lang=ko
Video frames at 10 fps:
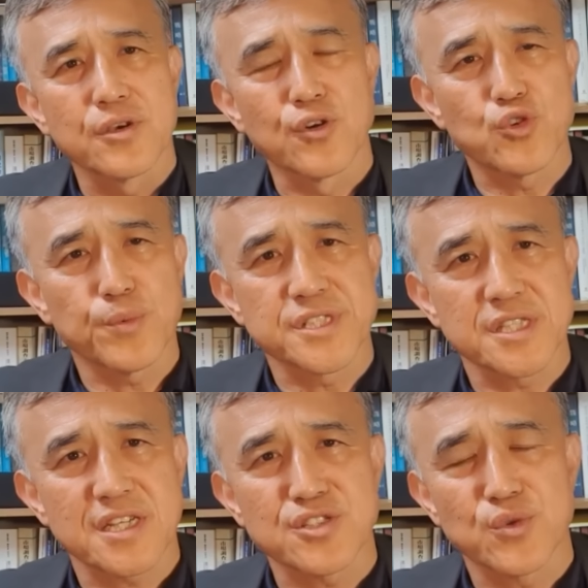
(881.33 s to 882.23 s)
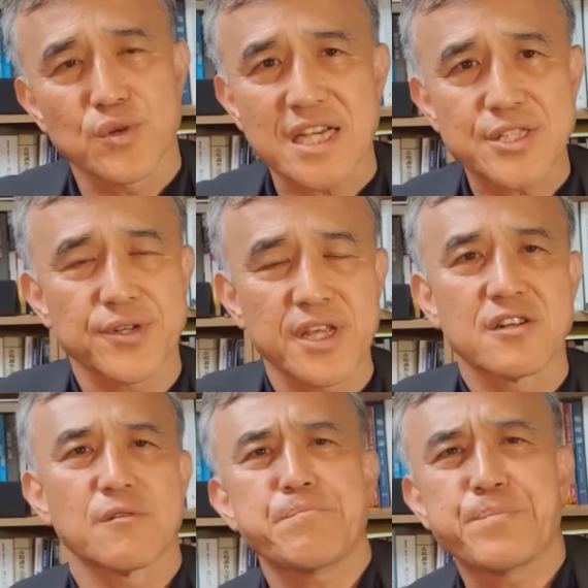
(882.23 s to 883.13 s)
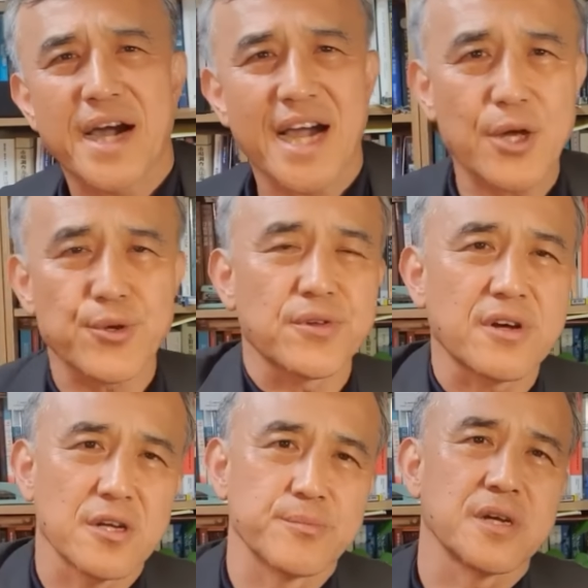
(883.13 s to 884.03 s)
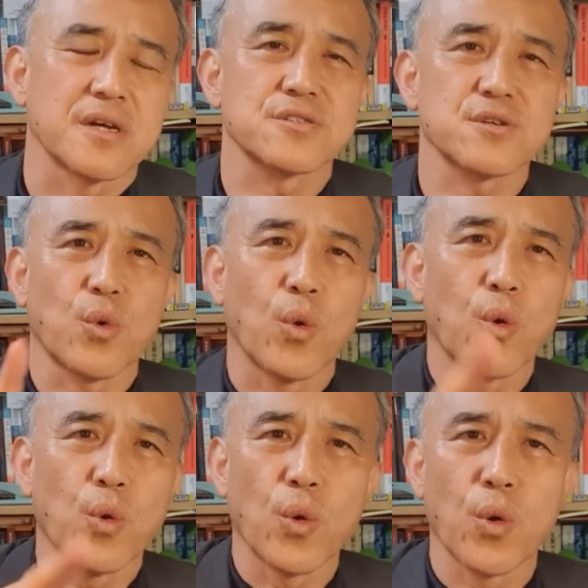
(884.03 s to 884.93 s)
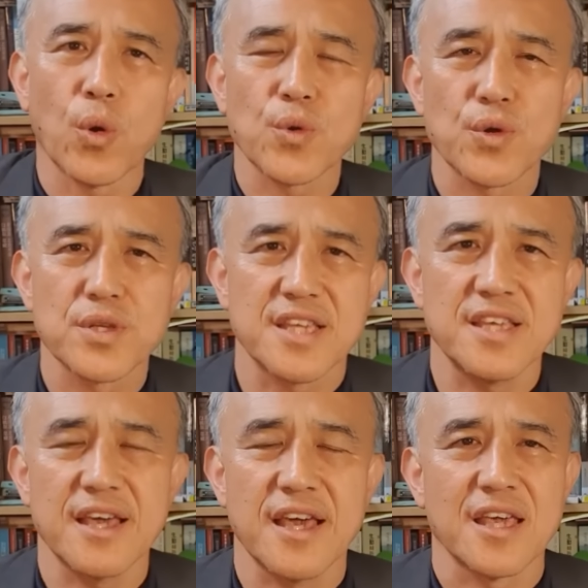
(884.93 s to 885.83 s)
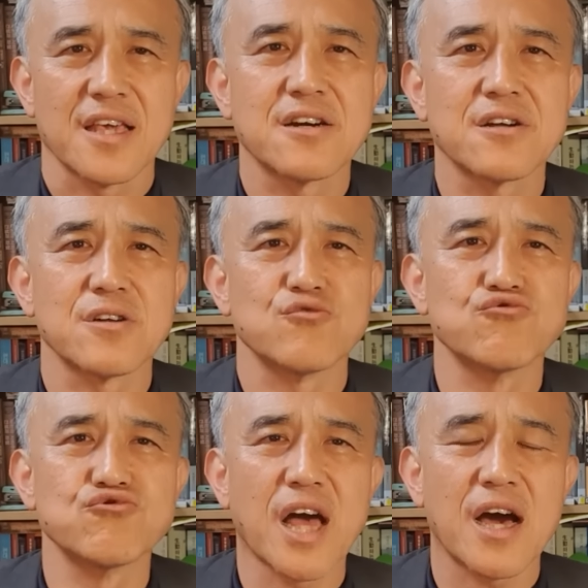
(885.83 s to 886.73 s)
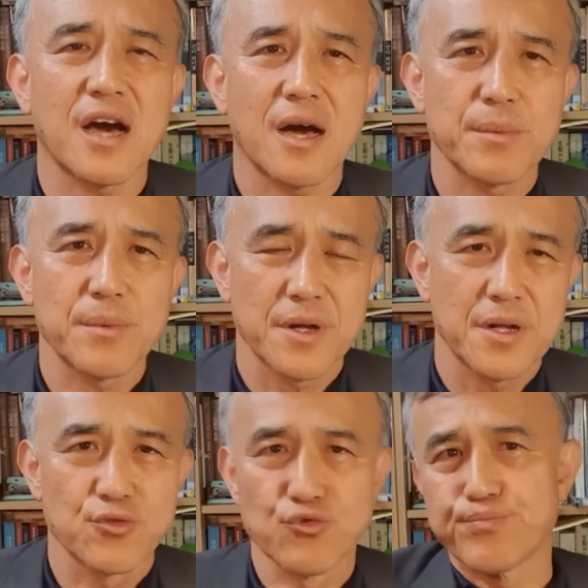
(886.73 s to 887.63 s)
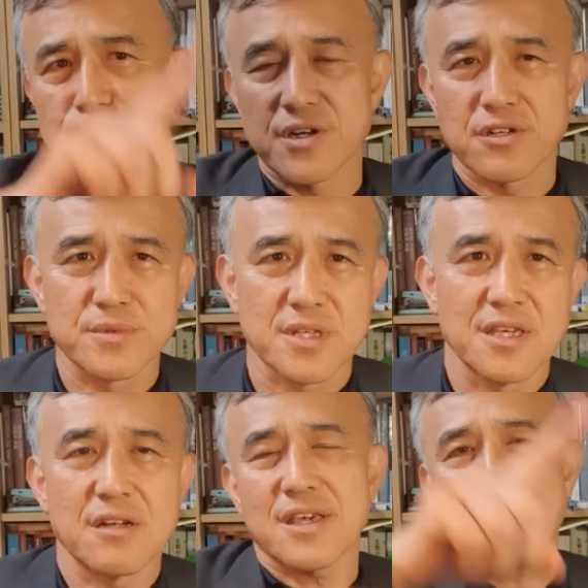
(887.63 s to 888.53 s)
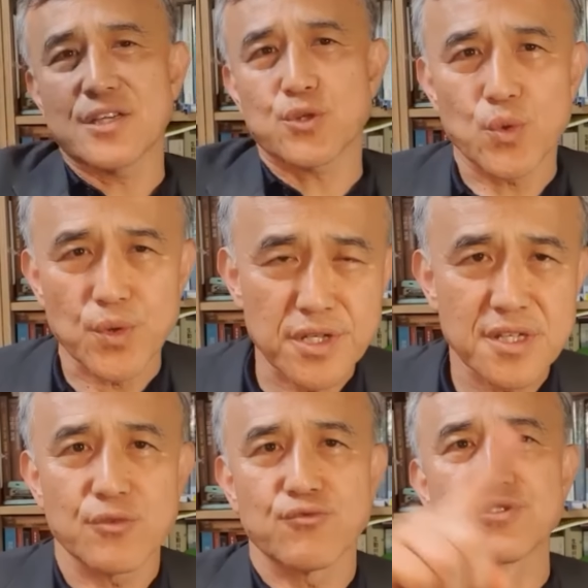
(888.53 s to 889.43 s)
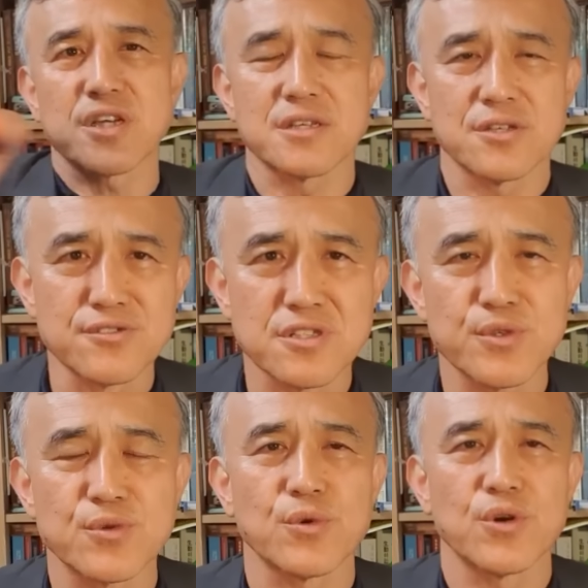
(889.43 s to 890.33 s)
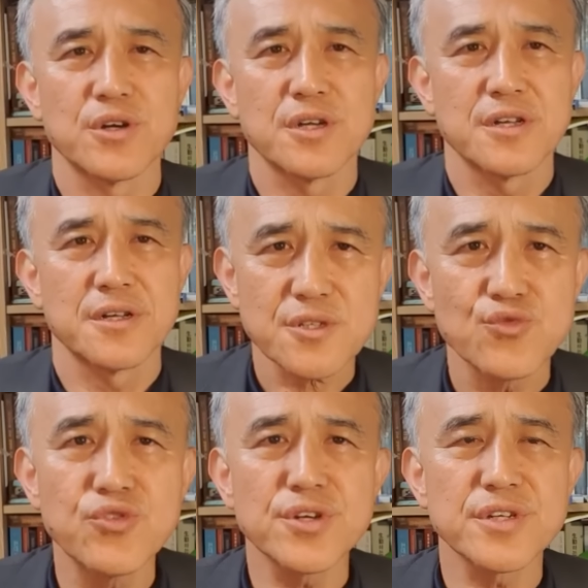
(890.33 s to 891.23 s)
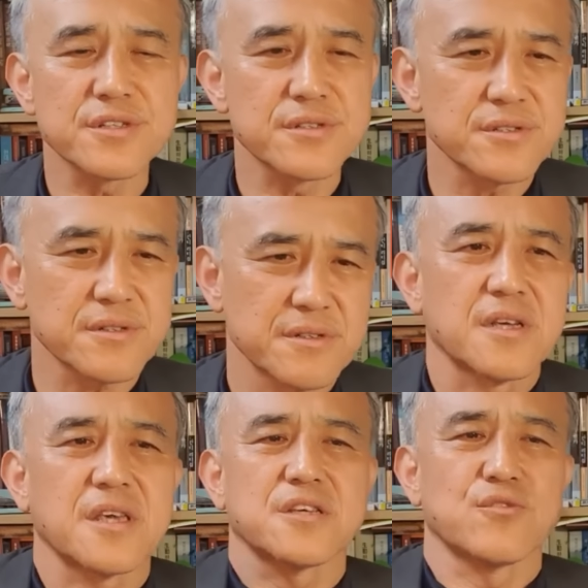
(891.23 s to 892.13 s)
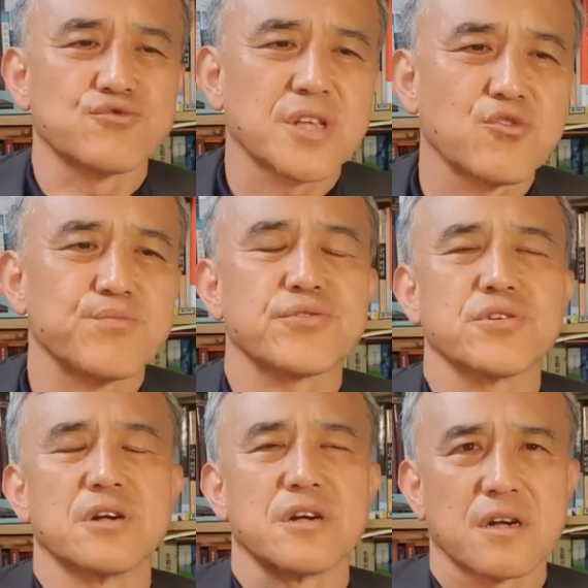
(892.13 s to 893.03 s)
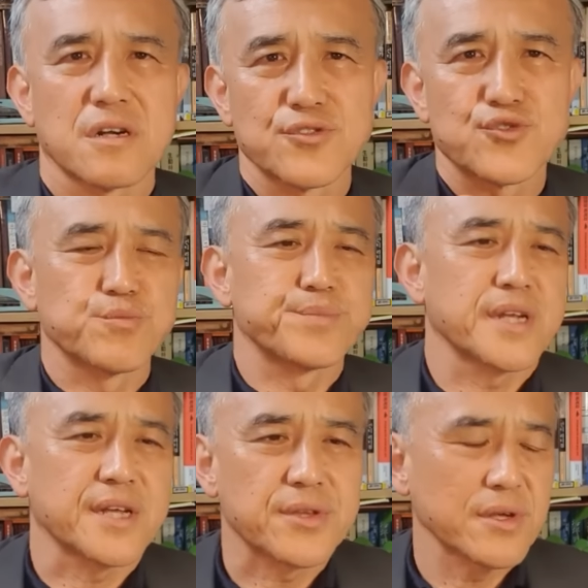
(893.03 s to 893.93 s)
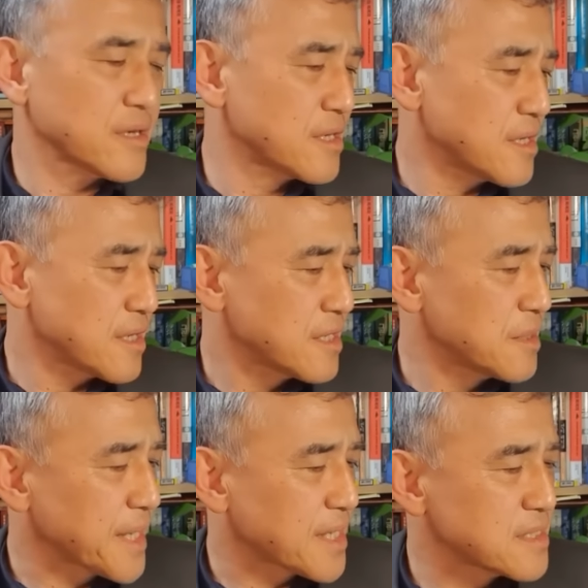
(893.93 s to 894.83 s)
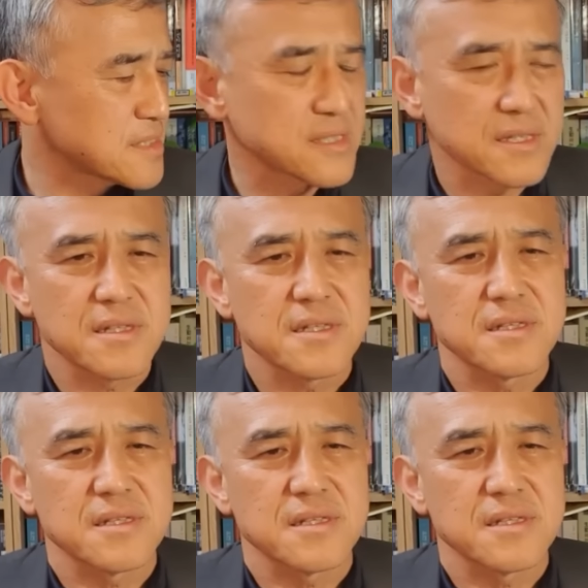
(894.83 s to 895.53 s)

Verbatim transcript: 12번째 작전으로 작전해 그럼 바로 들어가는 겁니다. 그래서 OODA 그걸 우다 루프라고 그럽니다. 이걸 계속 돌리는 게 군사 연습이고 훈련이거든요. 이렇게 이제 우다 루프를 준비해 놨던 게 이 맥킨지